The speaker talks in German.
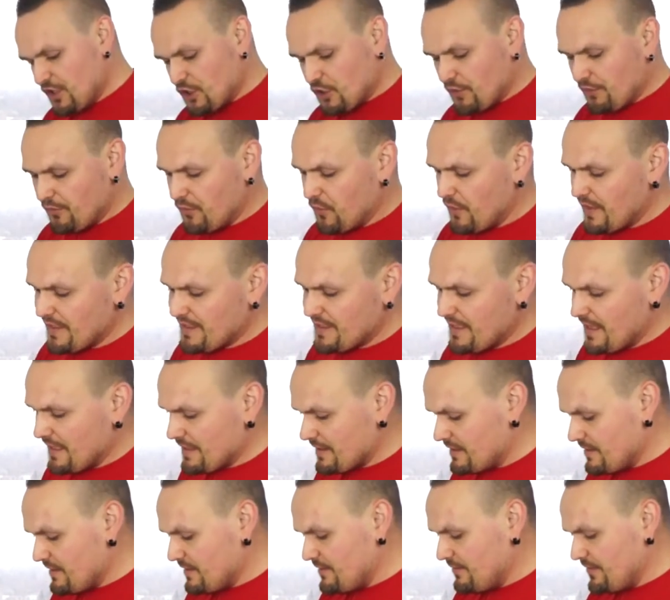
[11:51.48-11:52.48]
wie ich schon vorhin
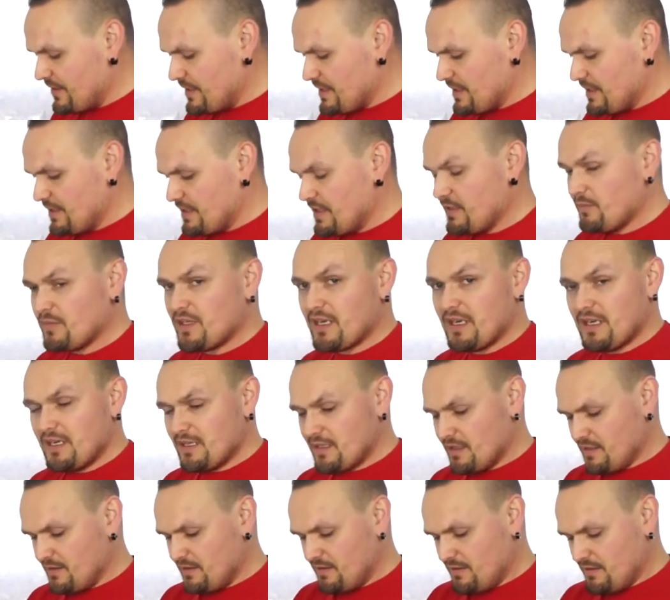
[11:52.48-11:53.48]
sagte, wichtig eben
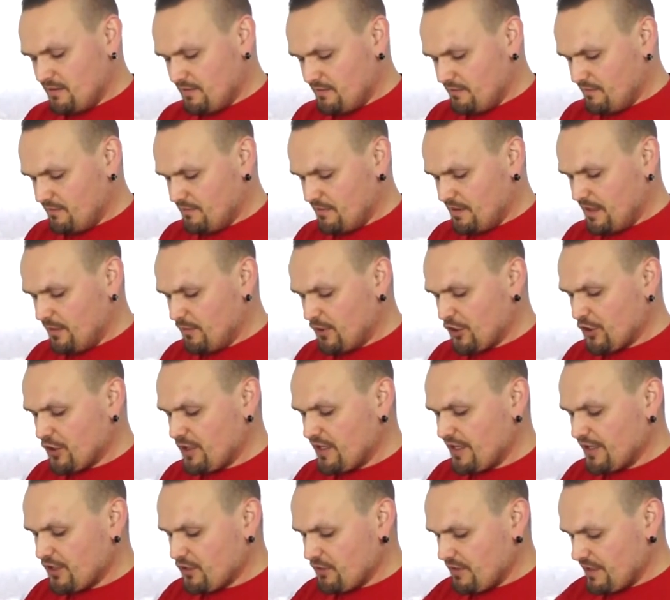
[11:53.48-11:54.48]
halt äh, immer
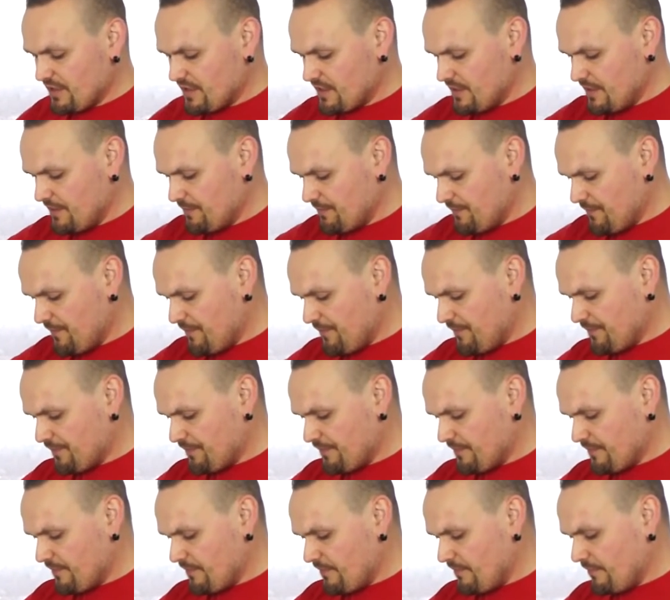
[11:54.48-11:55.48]
schön Handschuhe anziehen.
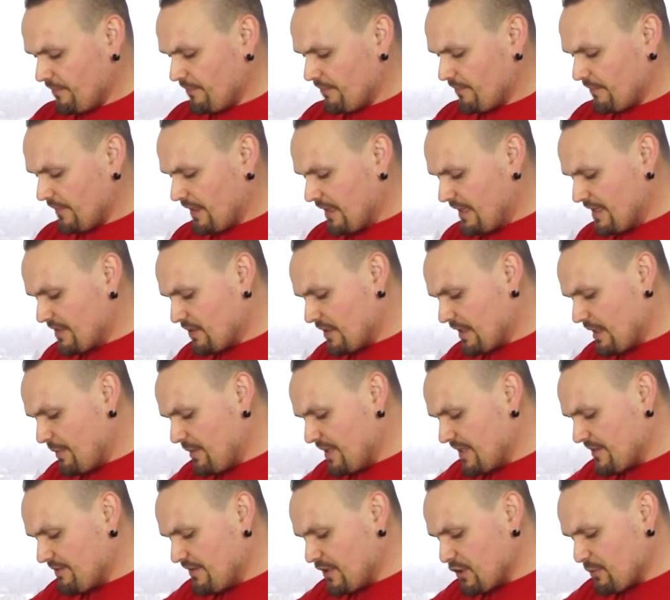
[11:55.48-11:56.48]
Also da
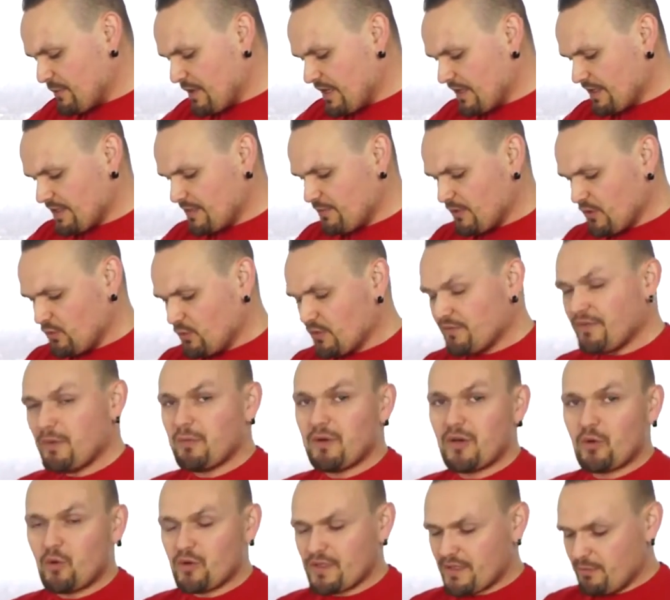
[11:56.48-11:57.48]
kann man nichts falsch machen, ist mal gut,
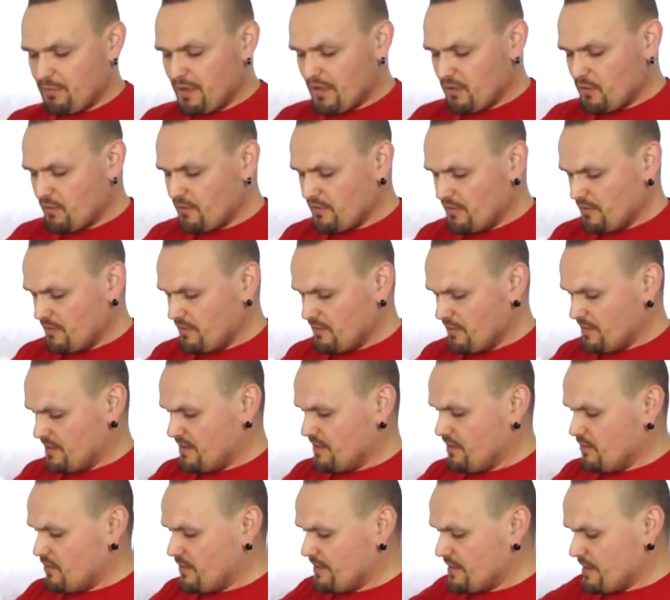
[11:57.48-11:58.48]
wenn man eine große Packung
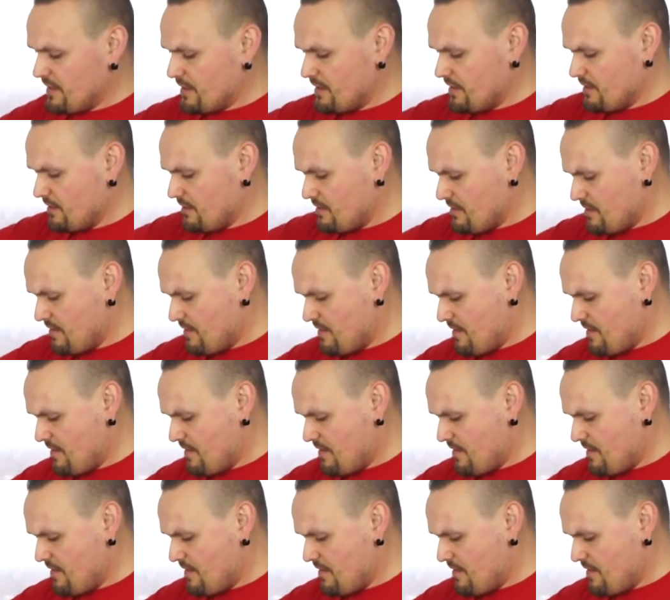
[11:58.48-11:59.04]
Sauers hat.